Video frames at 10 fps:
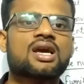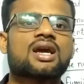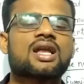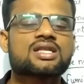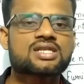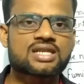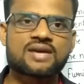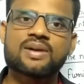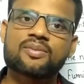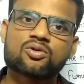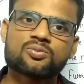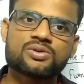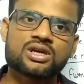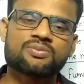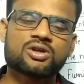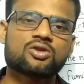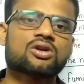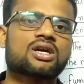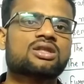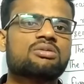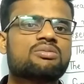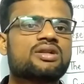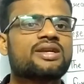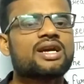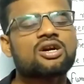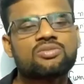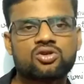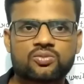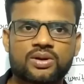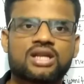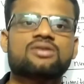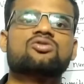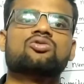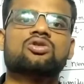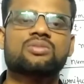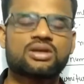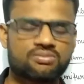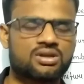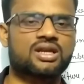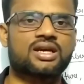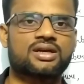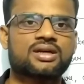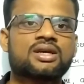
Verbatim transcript: क्लास का टाइम आपको वीडियो के अंत में मिल जाएगा और वीडियो पहले ही शुरुआत में मिल गया